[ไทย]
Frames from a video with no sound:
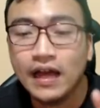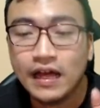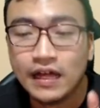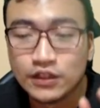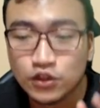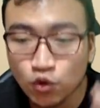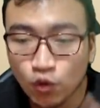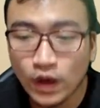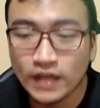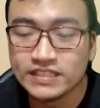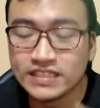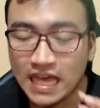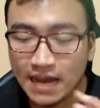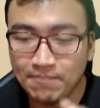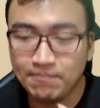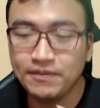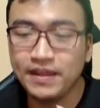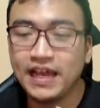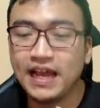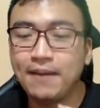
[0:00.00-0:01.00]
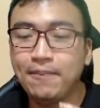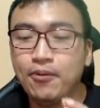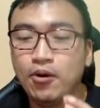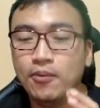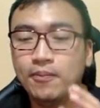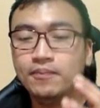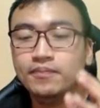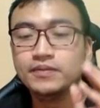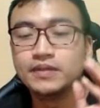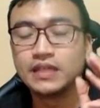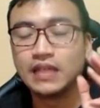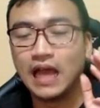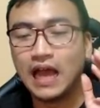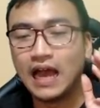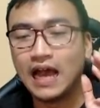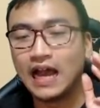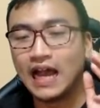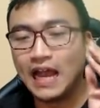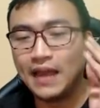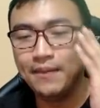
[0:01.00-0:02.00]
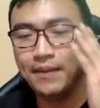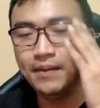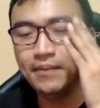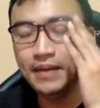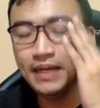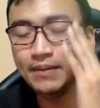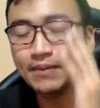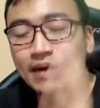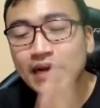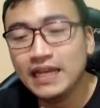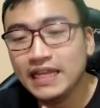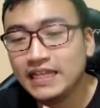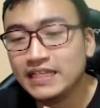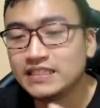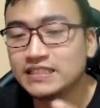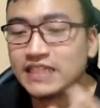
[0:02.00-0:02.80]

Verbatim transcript: ตัวซับนะครับผม อ่า ใครไม่มีเมอร์ลินใช้